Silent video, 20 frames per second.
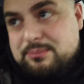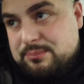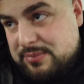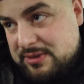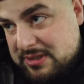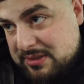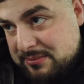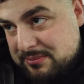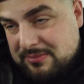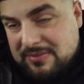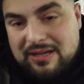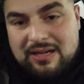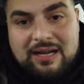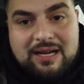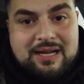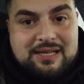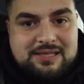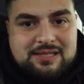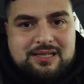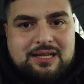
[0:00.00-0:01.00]
bizim
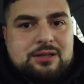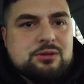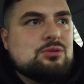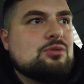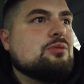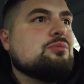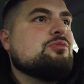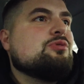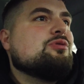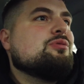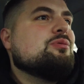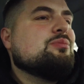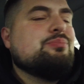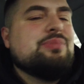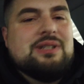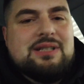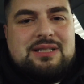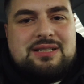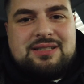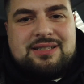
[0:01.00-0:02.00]
has kadromuz
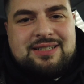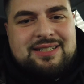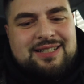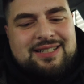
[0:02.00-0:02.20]
bilir.